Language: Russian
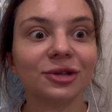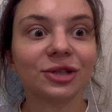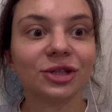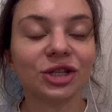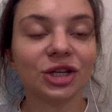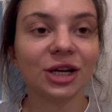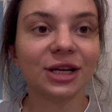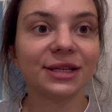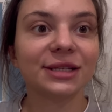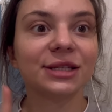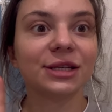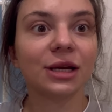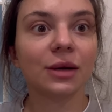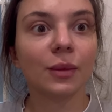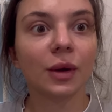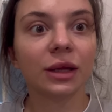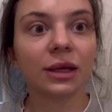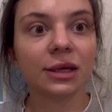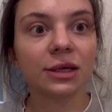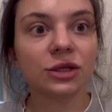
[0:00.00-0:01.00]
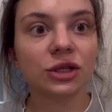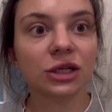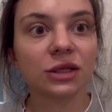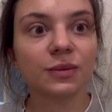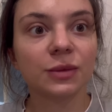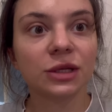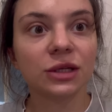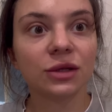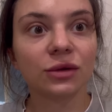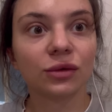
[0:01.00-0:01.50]
Жесть, ребят, я сейчас
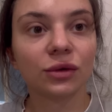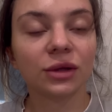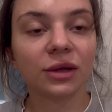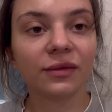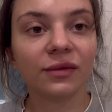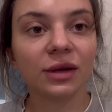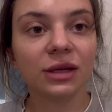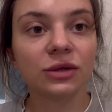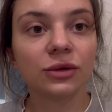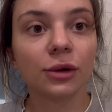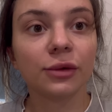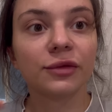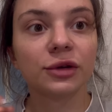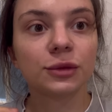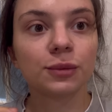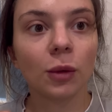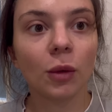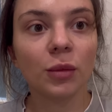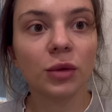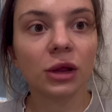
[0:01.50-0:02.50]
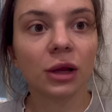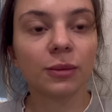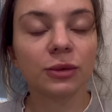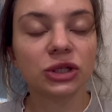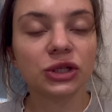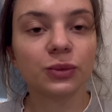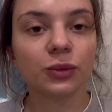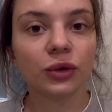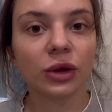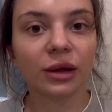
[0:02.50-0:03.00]
монтирую это видео и вспомнила,
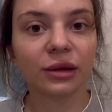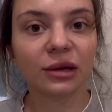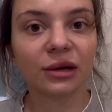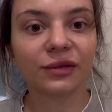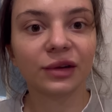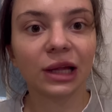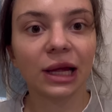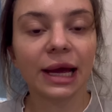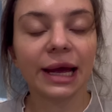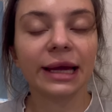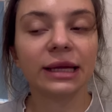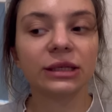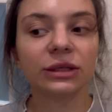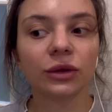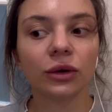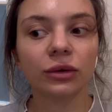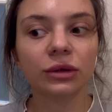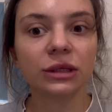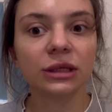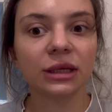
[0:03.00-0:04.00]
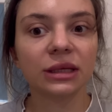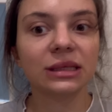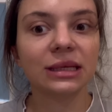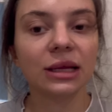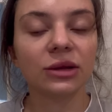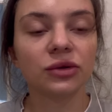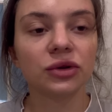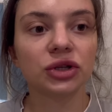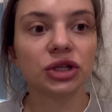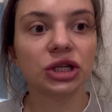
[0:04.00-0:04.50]
почему я оторвала эти ногти на
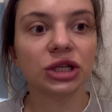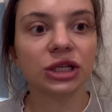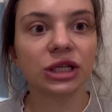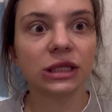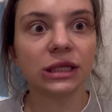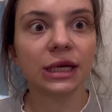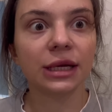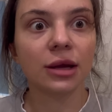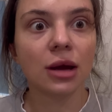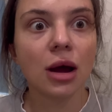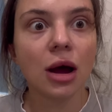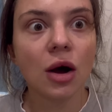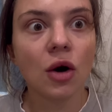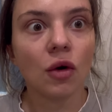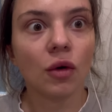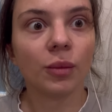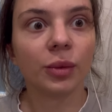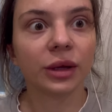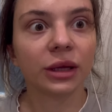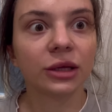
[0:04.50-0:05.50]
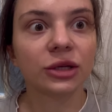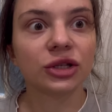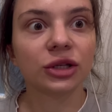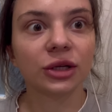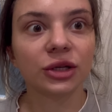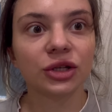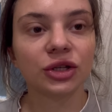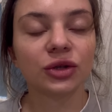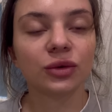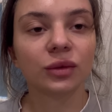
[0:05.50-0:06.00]
следующий же день. У меня
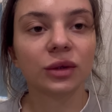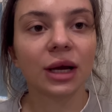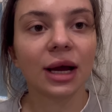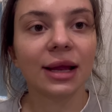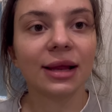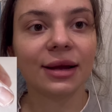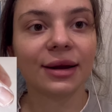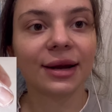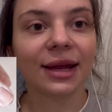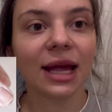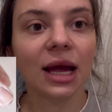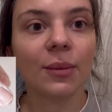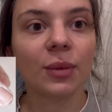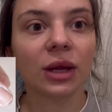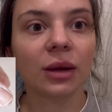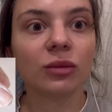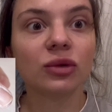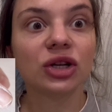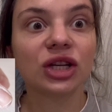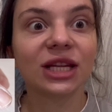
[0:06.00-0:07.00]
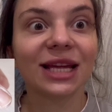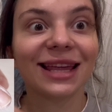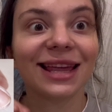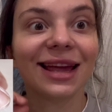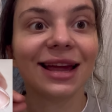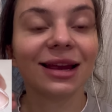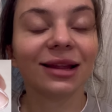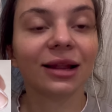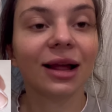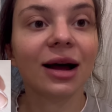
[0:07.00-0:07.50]
началась жуткая аллергия, потому что
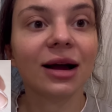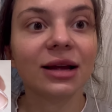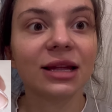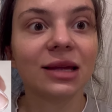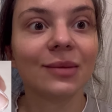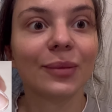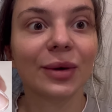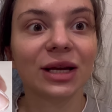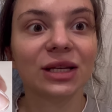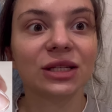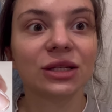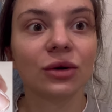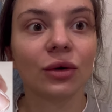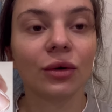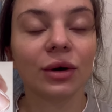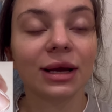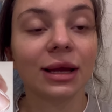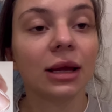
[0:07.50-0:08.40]
гель-лак не просох.